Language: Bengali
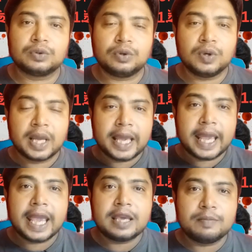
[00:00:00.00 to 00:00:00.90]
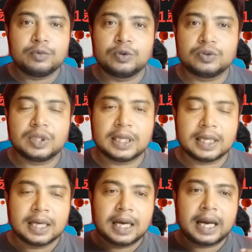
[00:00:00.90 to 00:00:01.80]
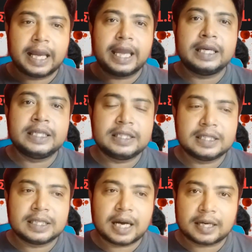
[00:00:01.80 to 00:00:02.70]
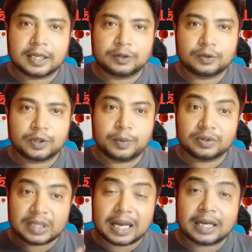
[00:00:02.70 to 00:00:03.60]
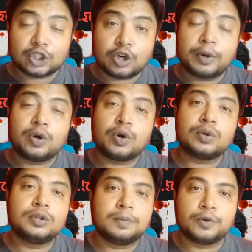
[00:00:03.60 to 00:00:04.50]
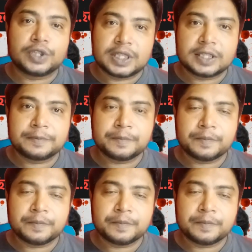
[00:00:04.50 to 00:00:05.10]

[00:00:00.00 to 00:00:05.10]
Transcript: কিন্তু এই মুহূর্তে এই ডিজিজে আক্রান্ত এবং তারা সবাই অনূর্ধ্ব পঁচিশ